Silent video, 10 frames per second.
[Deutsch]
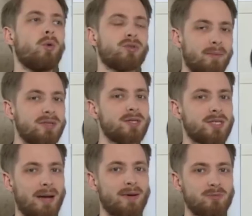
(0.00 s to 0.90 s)
und damit sie sich
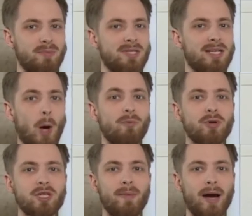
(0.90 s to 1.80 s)
selber so ein bisschen
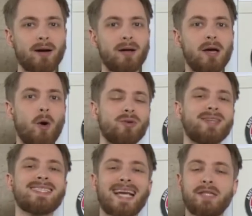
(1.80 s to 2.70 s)
glaubwürdig machen und
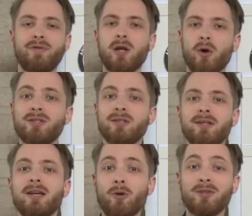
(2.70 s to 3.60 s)
dass ganz viele Leute
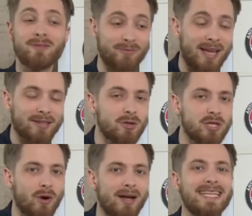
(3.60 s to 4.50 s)
und
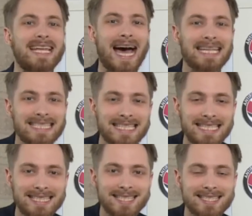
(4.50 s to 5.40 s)
natürlich vor allem
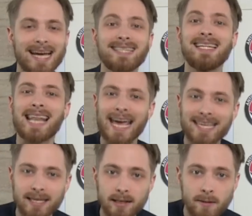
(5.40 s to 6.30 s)
Nazis diese Seite
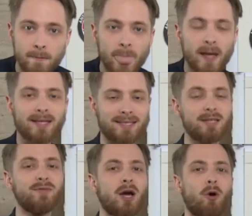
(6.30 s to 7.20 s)
liken, dass
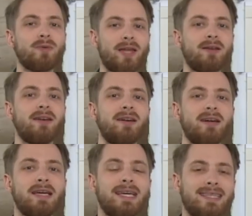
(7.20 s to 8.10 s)
sie wiederum dann
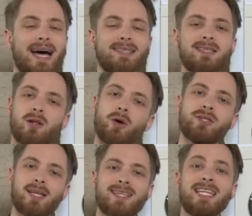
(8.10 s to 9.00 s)
äh, da diese
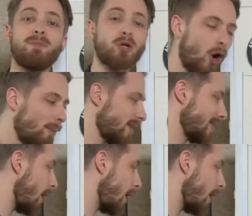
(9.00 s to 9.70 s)
Leute tatsächlich bekommen.